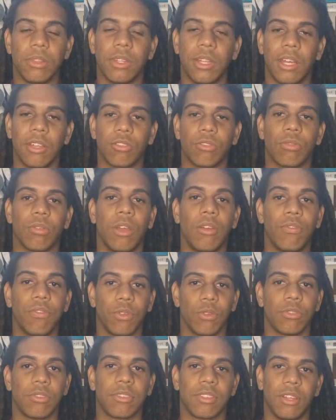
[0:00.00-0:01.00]
na sua
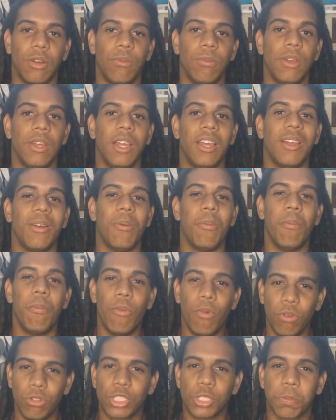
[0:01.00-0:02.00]
evolução,
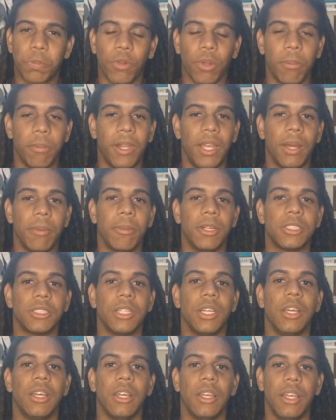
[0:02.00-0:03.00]
muitos
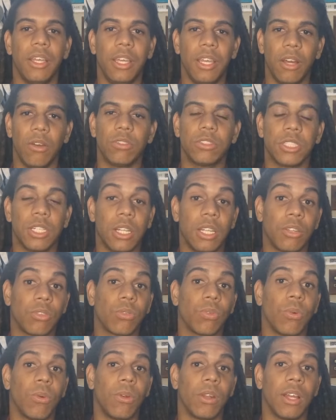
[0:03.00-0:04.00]
problemas, erros de
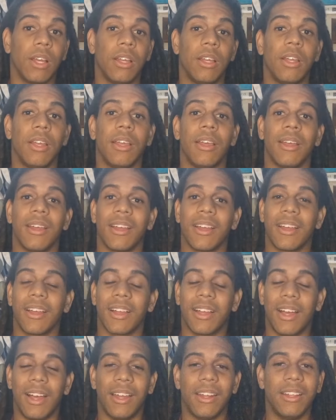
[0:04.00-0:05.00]
leitura,
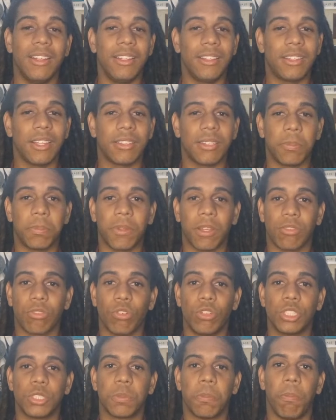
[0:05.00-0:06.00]
cara,
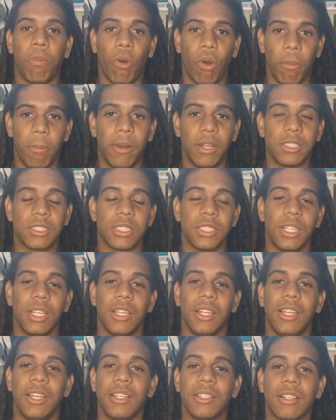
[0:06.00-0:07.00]
interceptações bobas,
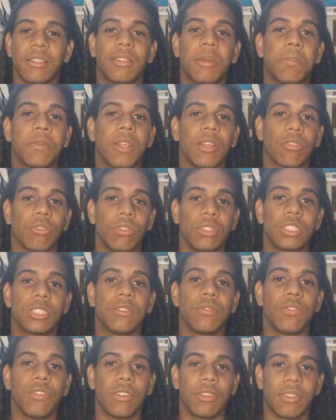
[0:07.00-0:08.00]
interceptações
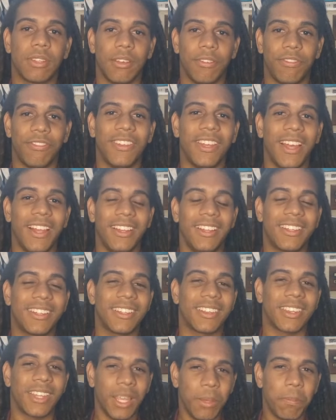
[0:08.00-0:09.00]
que você vê ali
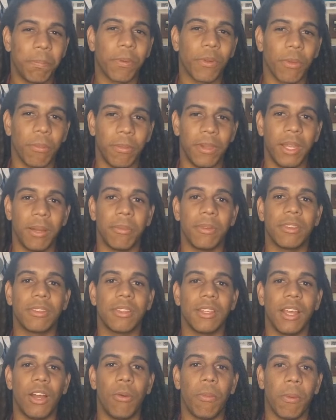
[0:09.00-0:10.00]
que tem problemas
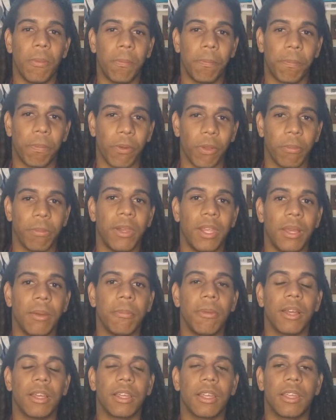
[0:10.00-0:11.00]
e é um
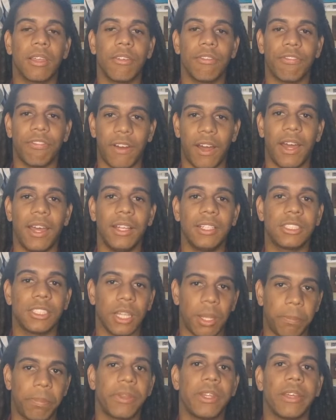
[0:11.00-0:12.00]
problema que vai de
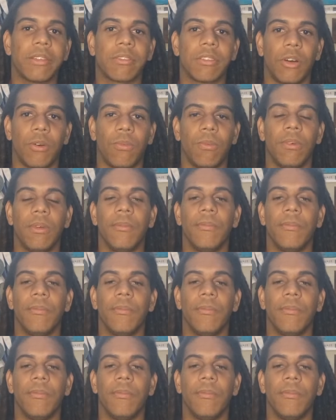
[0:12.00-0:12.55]
lapidação.